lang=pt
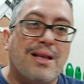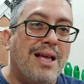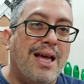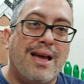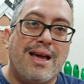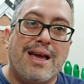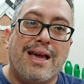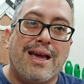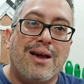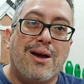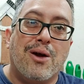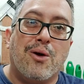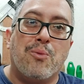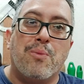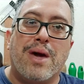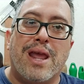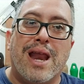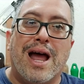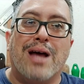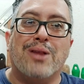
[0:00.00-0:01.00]
é, é, o
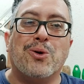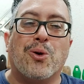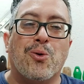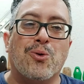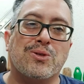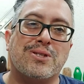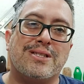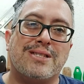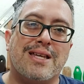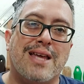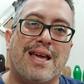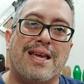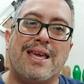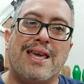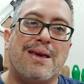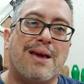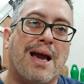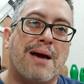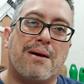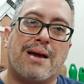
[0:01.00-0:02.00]
Berardo
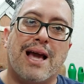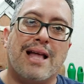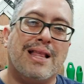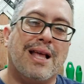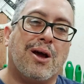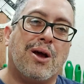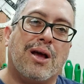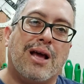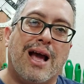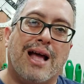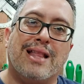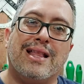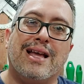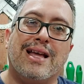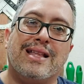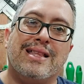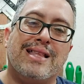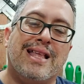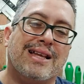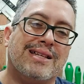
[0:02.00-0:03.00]
consegue, a cada,
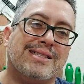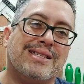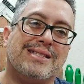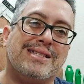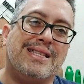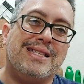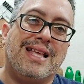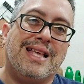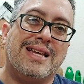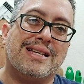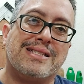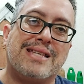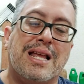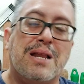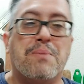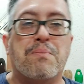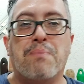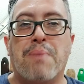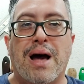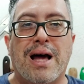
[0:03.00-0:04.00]
cada dessas ideias que
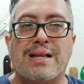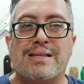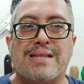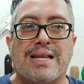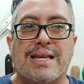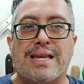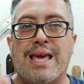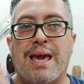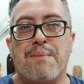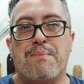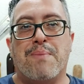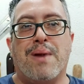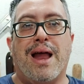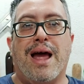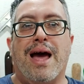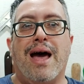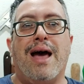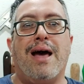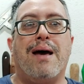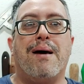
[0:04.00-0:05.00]
ele passa,
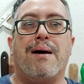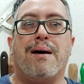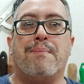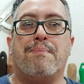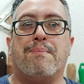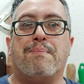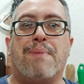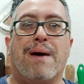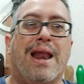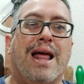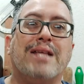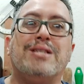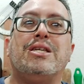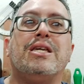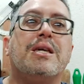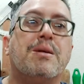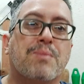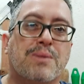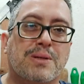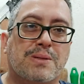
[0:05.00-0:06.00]
quebrar
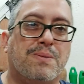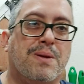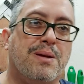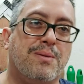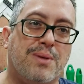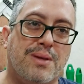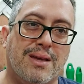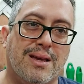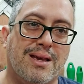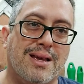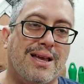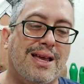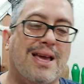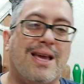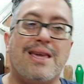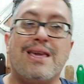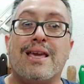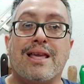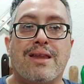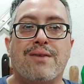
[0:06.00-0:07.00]
paradigmas para mim. É,
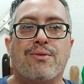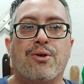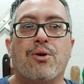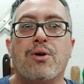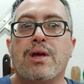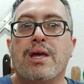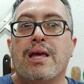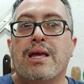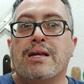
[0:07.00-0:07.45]
é, incrível.